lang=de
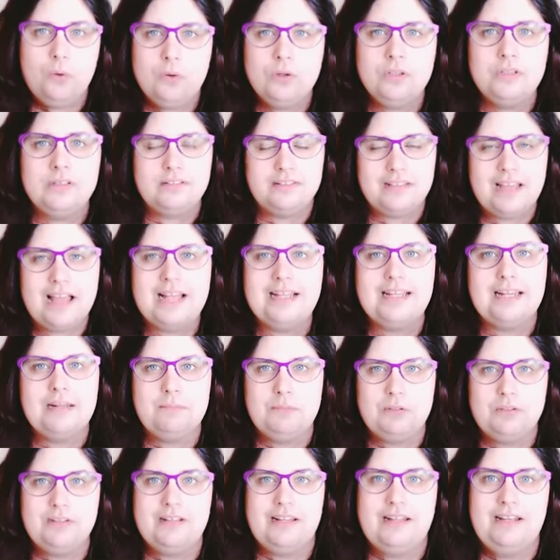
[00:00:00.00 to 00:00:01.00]
Und die
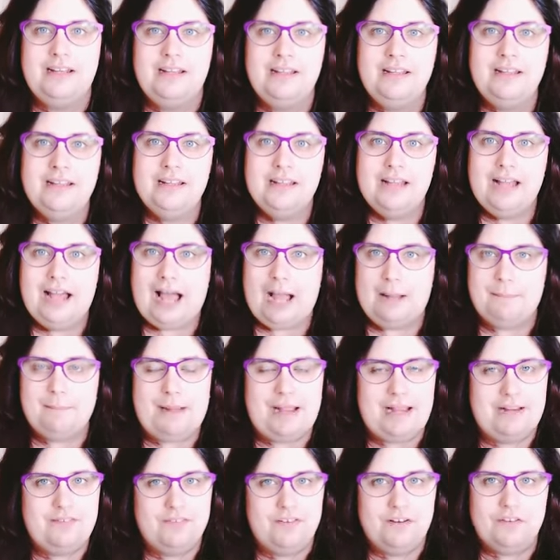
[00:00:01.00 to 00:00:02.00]
anderen Modelle haben
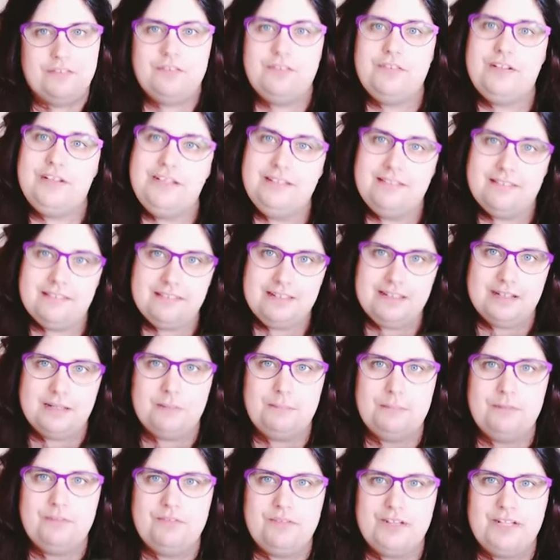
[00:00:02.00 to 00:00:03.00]
einfach
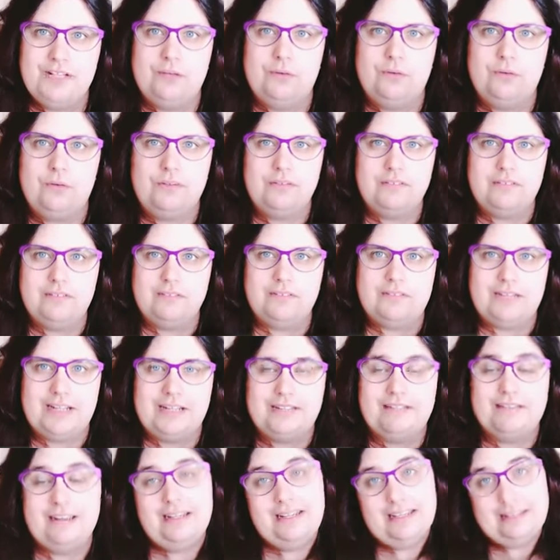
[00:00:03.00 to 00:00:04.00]
fließendere Bewegung und so
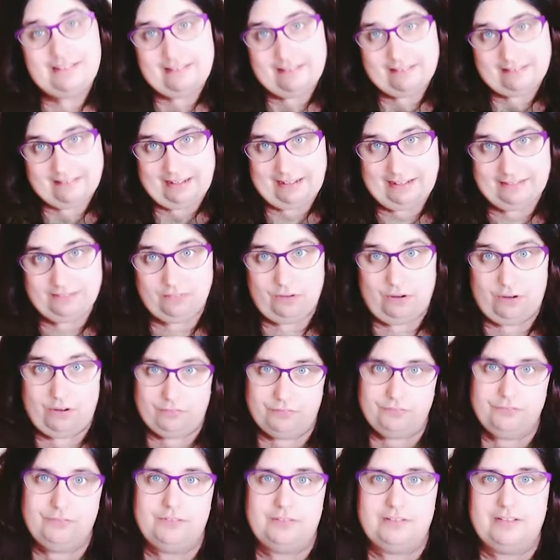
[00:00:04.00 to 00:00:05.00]
weiter. Ich hatte also
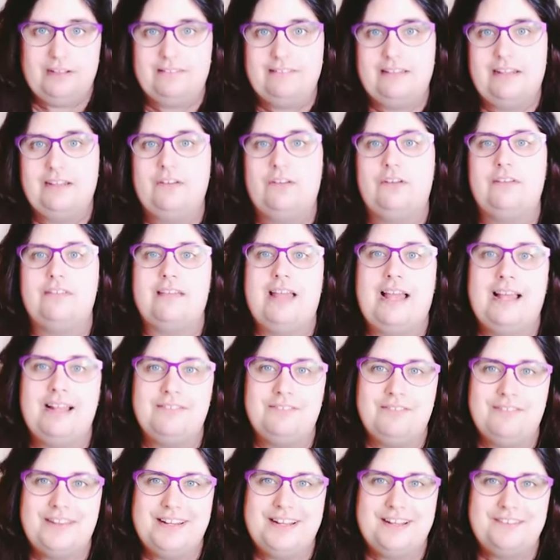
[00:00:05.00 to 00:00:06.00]
Hoffnung, dass ein neues
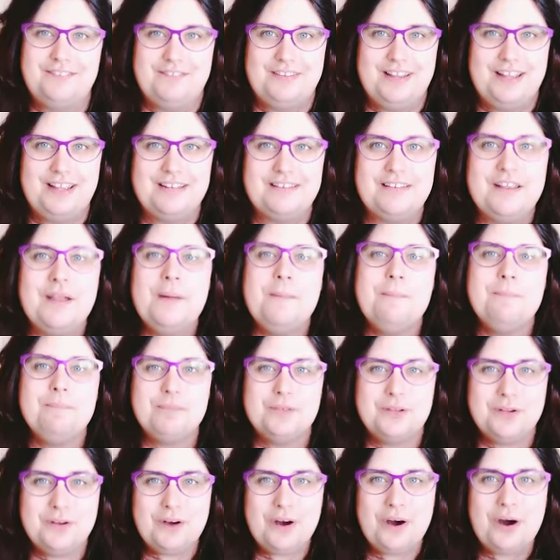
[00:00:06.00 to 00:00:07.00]
Anfängerpferd
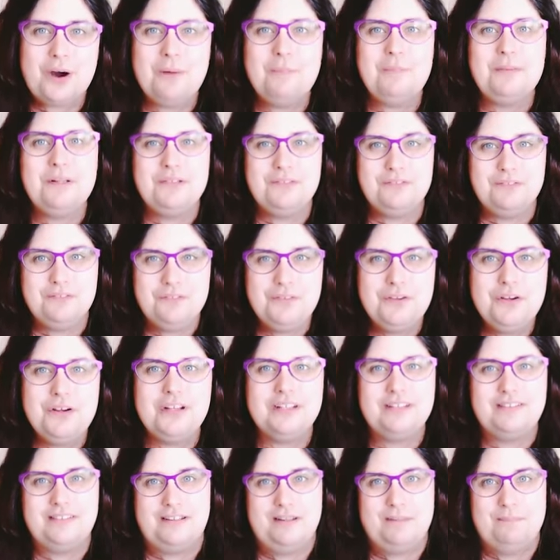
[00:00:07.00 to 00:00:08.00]
kommen
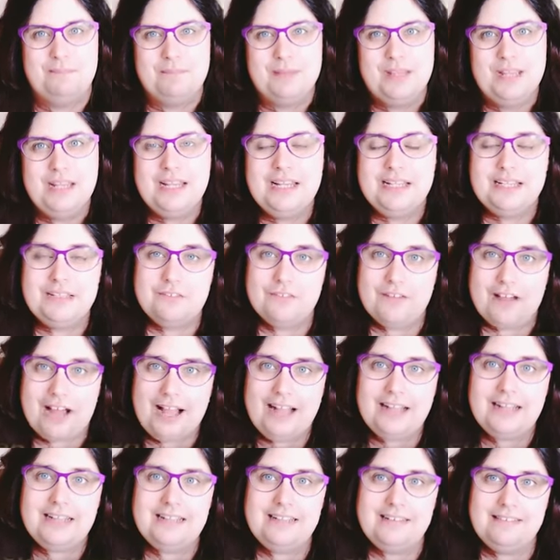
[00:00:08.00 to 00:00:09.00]
würde. Die
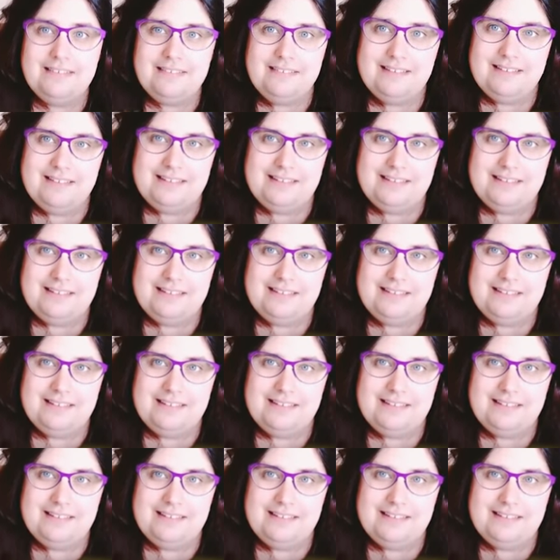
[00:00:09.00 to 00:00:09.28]
Frage, die